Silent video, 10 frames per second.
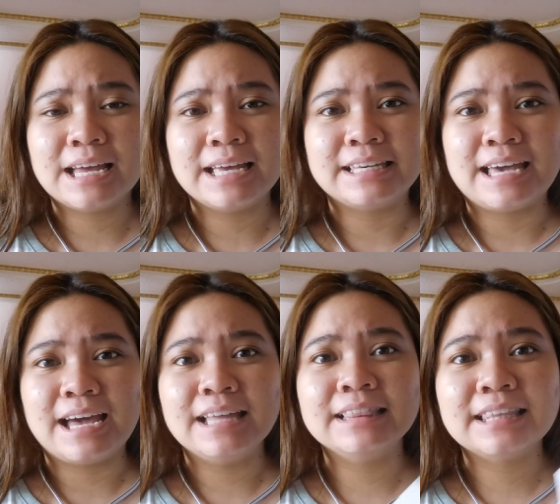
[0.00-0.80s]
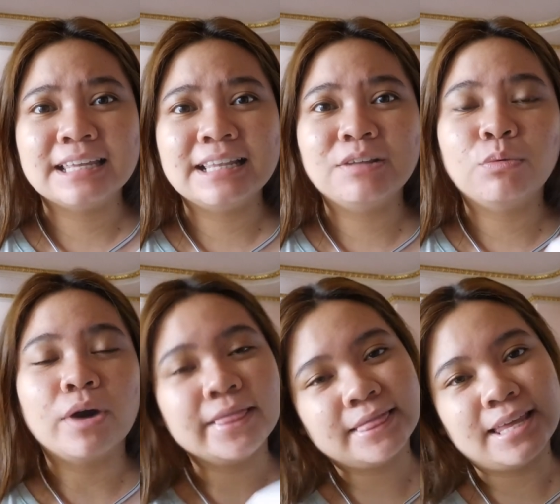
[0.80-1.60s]
kanya until
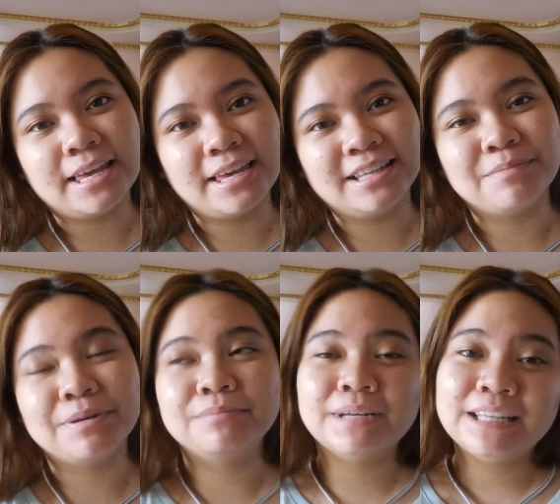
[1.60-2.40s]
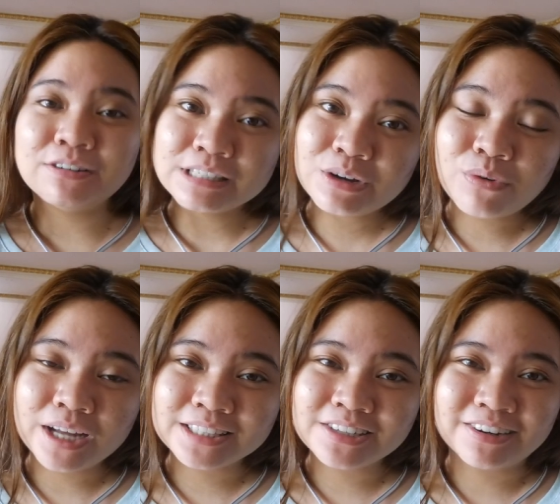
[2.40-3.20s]
one day, napadpad ako sa
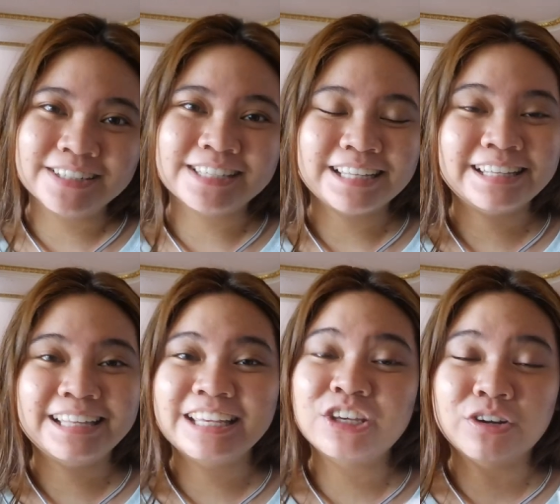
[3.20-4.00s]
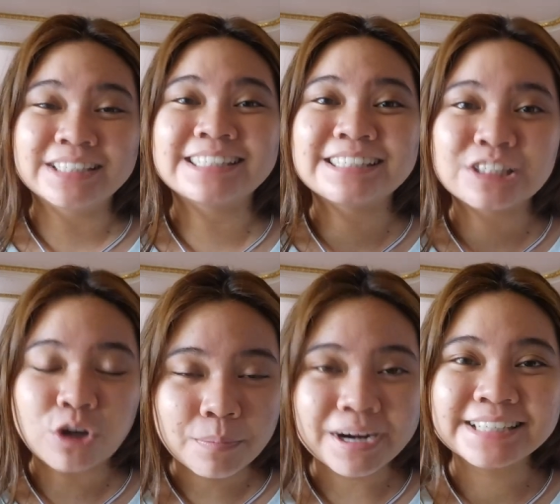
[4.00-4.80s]
Watsons and then, ayun,
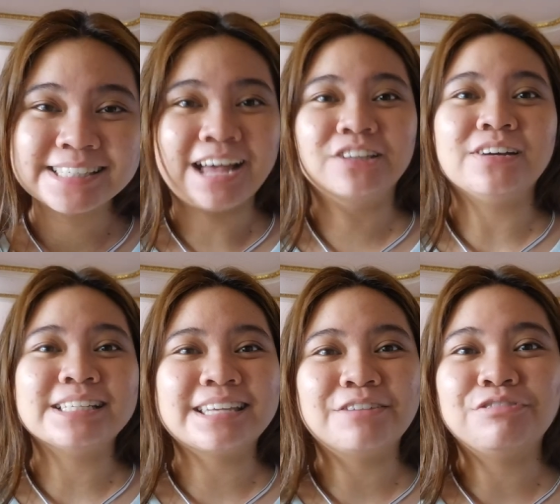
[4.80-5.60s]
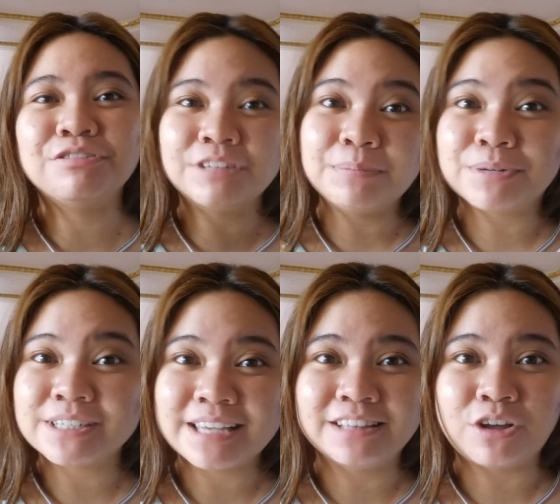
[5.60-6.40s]
sobrang sakto kasi
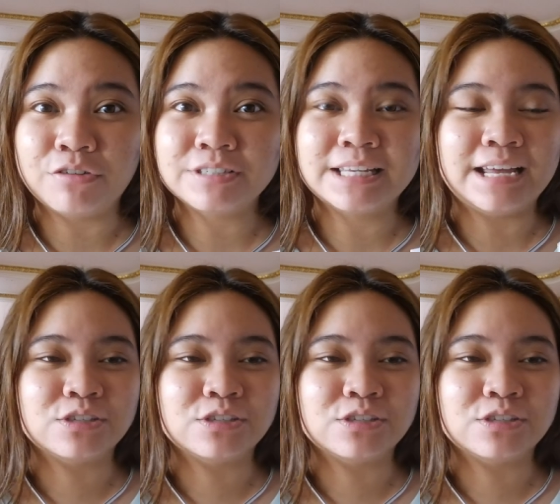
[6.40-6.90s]
50% off sila.